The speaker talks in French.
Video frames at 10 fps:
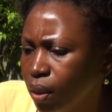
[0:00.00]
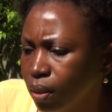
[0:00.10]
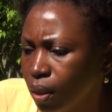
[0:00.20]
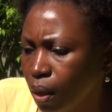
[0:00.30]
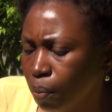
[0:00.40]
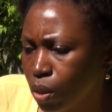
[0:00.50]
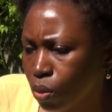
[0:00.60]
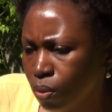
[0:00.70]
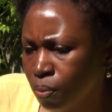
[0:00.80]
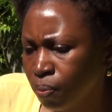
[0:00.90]
quitter la
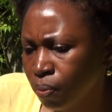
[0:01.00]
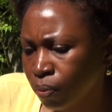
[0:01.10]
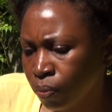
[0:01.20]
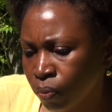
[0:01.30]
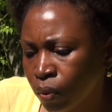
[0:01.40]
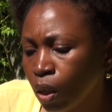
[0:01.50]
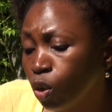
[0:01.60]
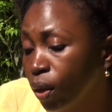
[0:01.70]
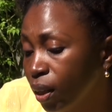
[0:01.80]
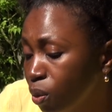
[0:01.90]
maison.
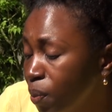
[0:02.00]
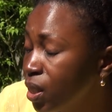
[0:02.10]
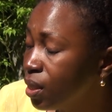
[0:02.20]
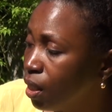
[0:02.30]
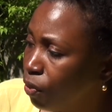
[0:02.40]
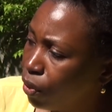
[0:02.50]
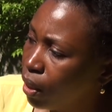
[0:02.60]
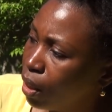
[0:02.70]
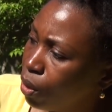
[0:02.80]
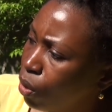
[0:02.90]
Le lendemain, j'ai
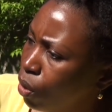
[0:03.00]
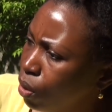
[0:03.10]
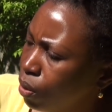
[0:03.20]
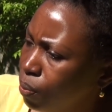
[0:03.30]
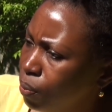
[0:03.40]
téléphoné encore.